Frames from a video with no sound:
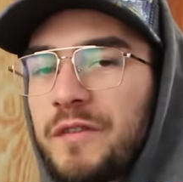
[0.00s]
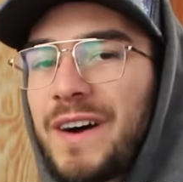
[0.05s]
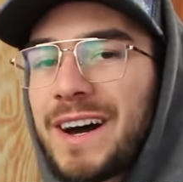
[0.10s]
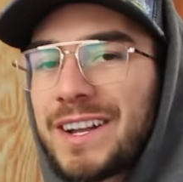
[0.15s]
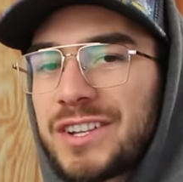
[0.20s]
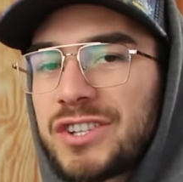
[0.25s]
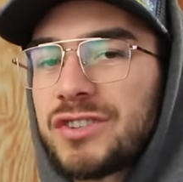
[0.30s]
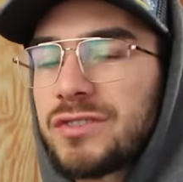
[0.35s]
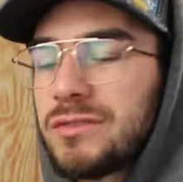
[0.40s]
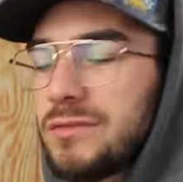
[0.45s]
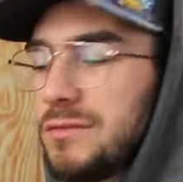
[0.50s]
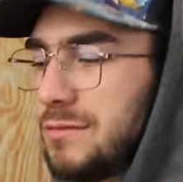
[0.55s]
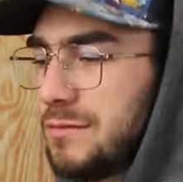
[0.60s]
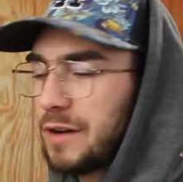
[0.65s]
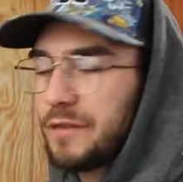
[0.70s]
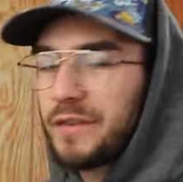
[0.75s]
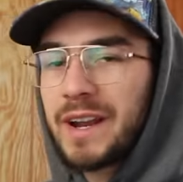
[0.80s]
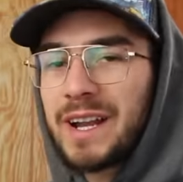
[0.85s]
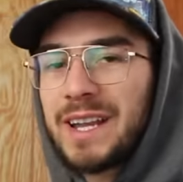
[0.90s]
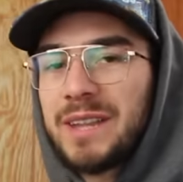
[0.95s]
faccio
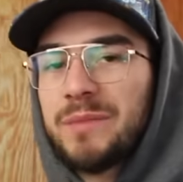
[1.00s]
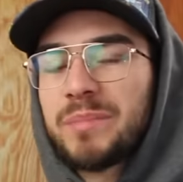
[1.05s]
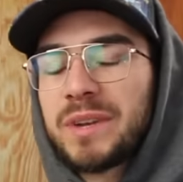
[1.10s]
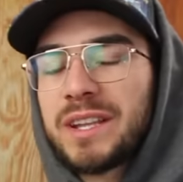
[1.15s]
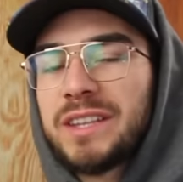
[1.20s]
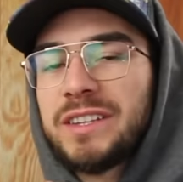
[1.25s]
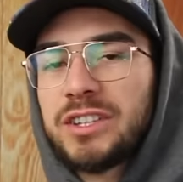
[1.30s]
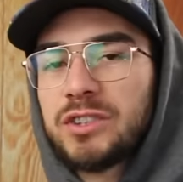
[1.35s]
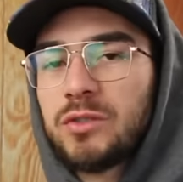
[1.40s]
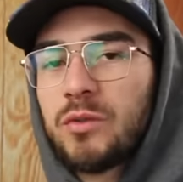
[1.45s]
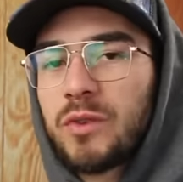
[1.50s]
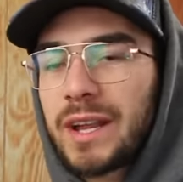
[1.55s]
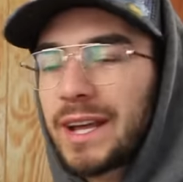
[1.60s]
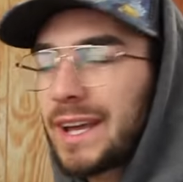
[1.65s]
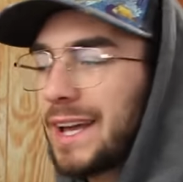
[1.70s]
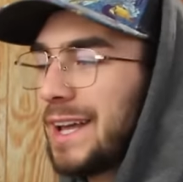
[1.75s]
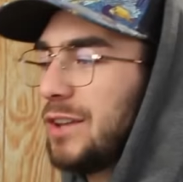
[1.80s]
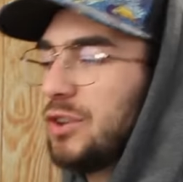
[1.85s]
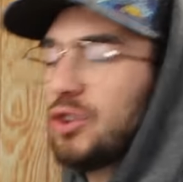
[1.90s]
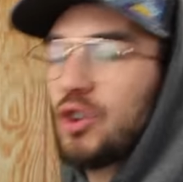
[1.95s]
a fare l'imprenditore
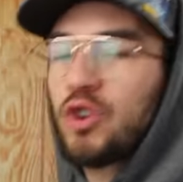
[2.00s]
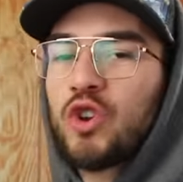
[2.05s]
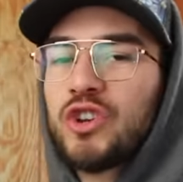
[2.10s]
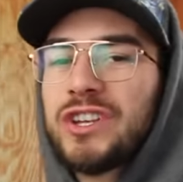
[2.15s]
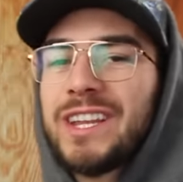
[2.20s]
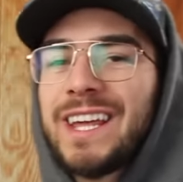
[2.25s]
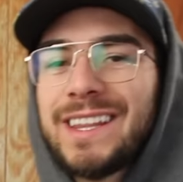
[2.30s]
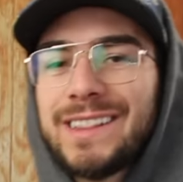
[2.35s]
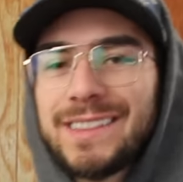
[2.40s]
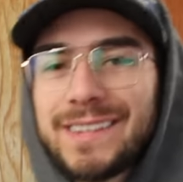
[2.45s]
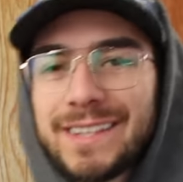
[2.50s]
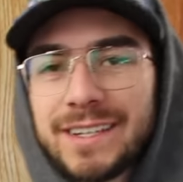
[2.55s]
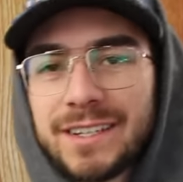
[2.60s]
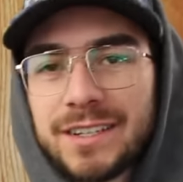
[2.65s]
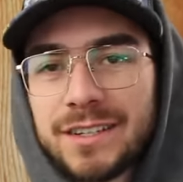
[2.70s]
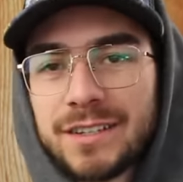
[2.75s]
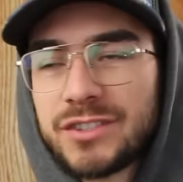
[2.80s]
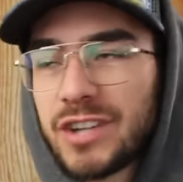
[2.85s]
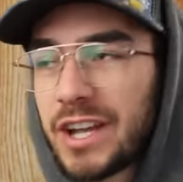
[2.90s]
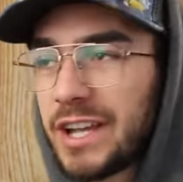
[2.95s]
che non ho niente?
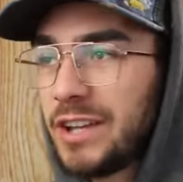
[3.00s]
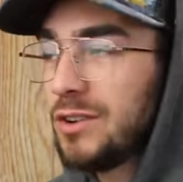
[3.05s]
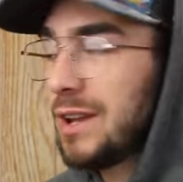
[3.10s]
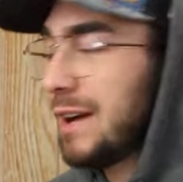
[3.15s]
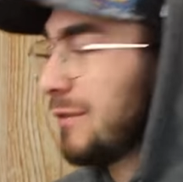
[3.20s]
Cioè io